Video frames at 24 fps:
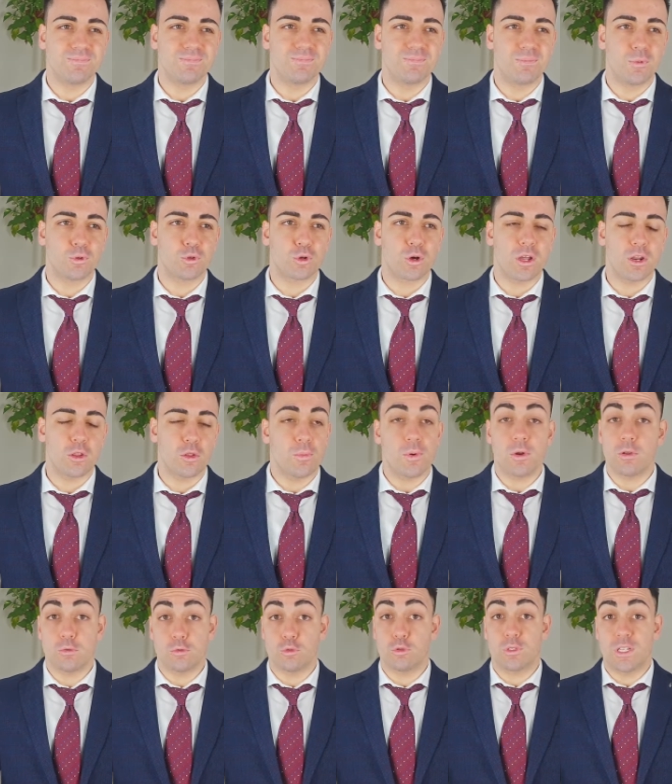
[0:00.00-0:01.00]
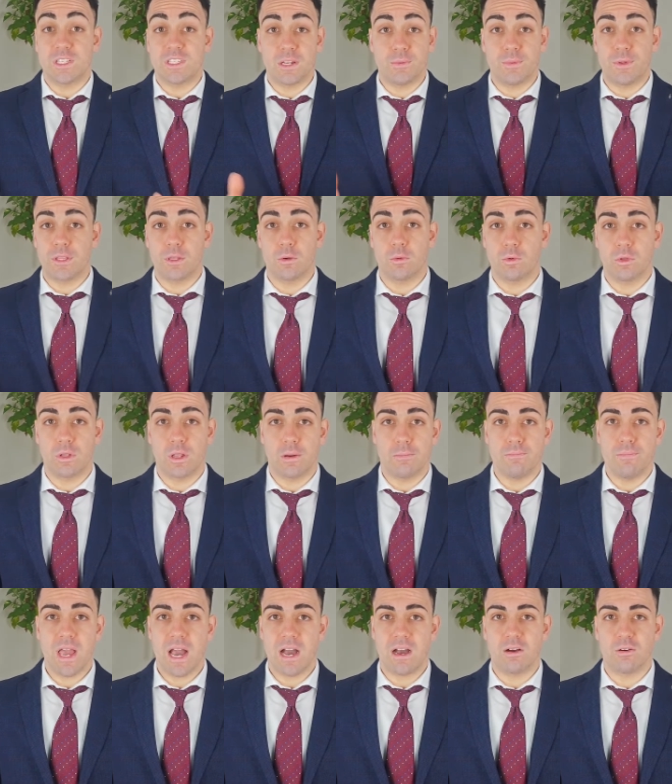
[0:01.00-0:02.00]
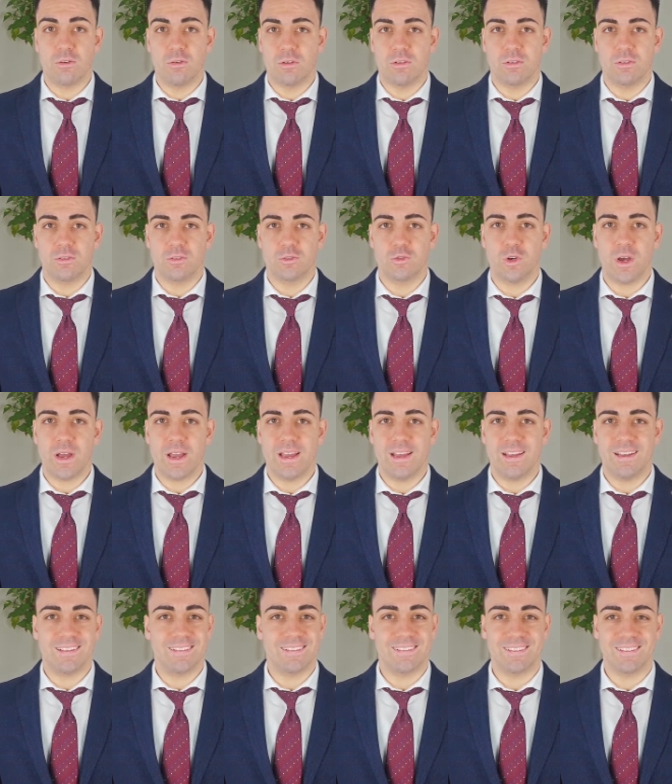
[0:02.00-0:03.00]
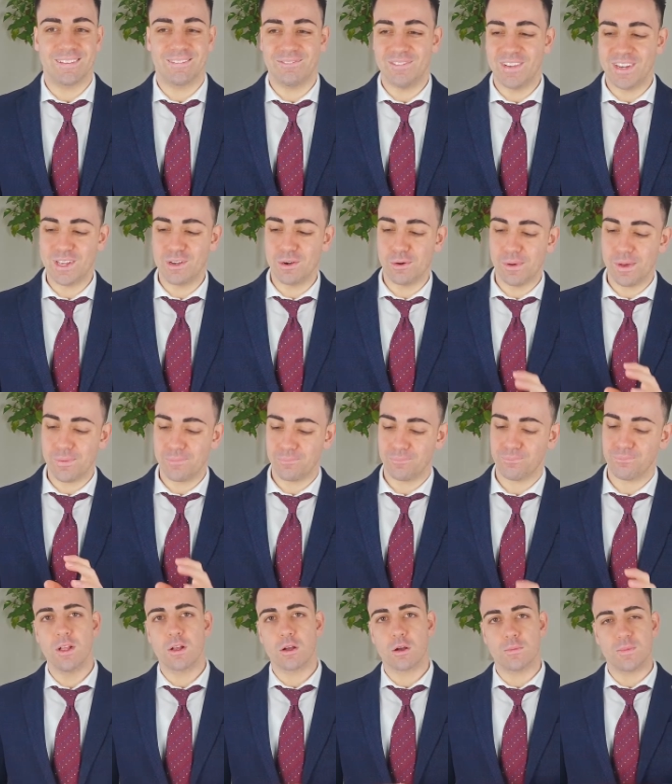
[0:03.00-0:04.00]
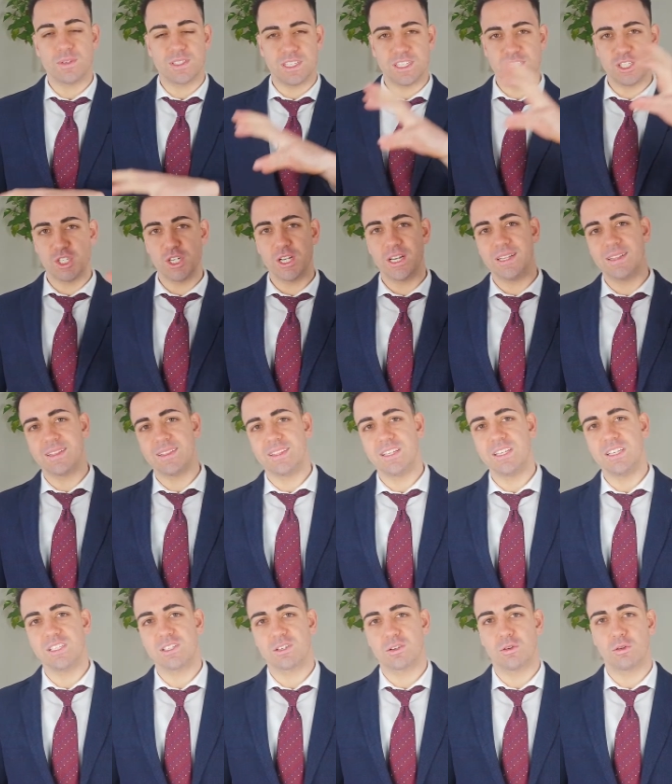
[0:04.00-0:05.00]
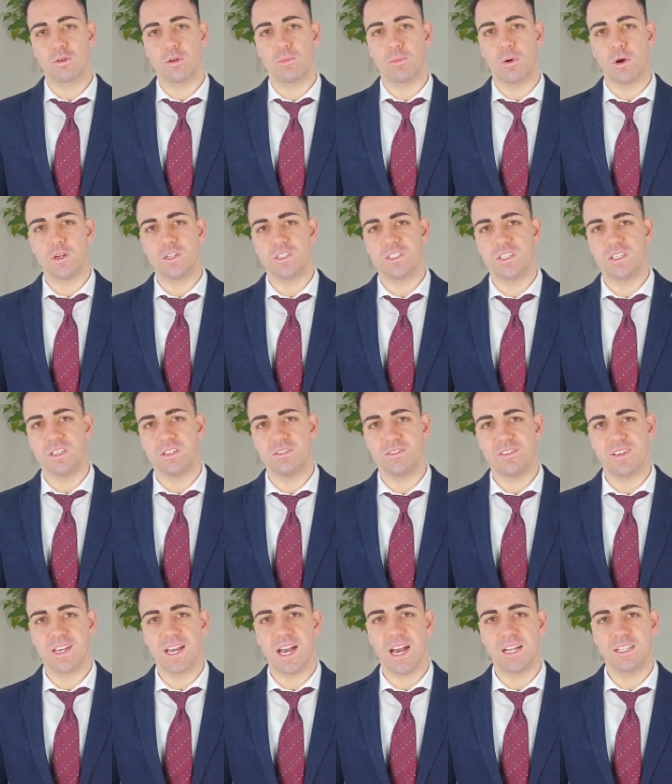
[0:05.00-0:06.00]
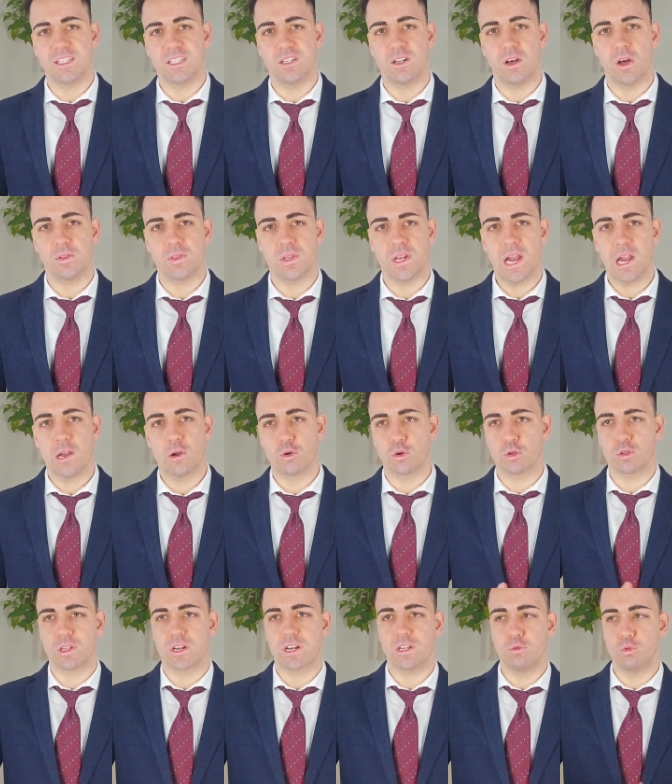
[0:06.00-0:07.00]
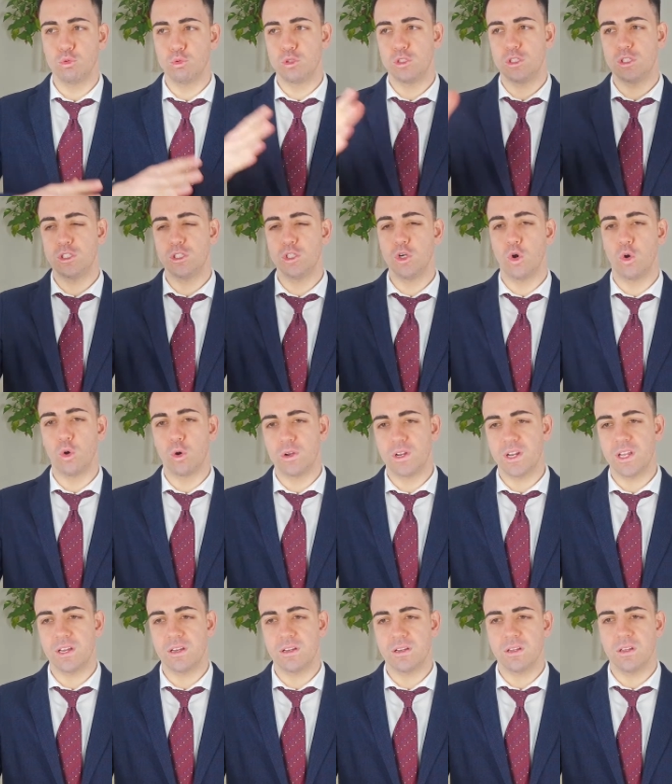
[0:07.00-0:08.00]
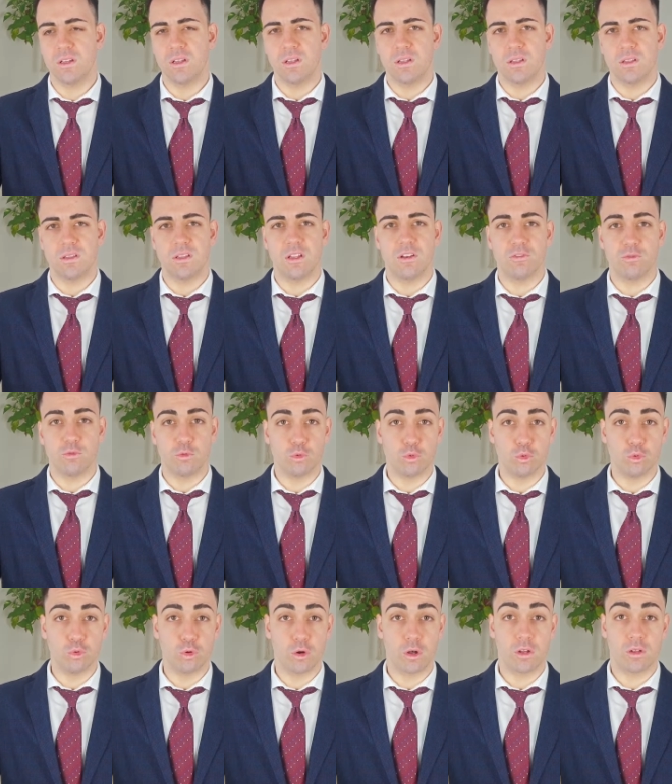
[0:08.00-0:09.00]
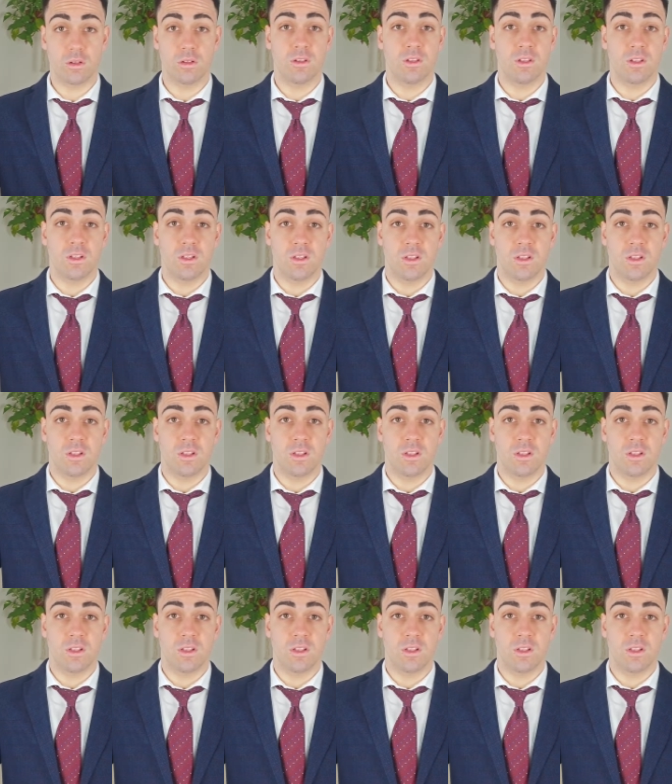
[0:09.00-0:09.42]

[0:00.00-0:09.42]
molto carino, però sostanzialmente vuol dire bianco, cioè vedi come, come si ingigantiscono poi i significati no? nella loro traduzione nel futuro